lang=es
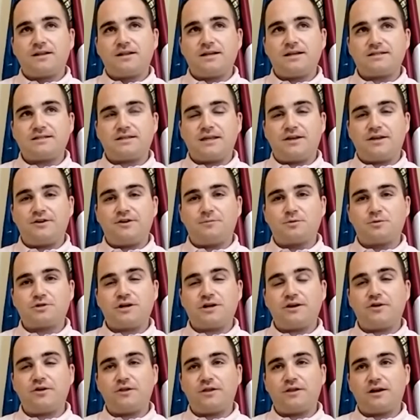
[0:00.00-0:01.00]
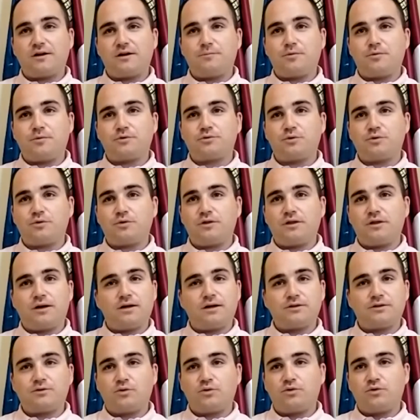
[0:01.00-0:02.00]
este año hemos querido dar la
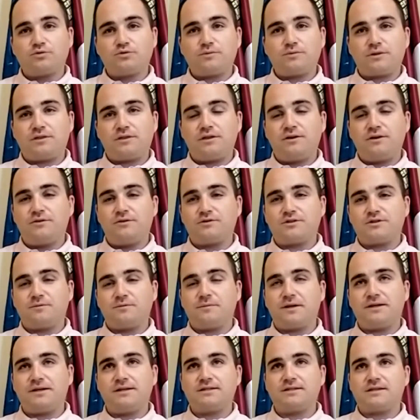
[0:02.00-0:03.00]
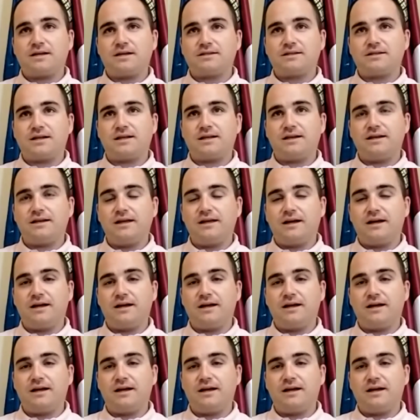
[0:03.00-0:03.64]
oportunidad a todos los vecinos y peñistas a que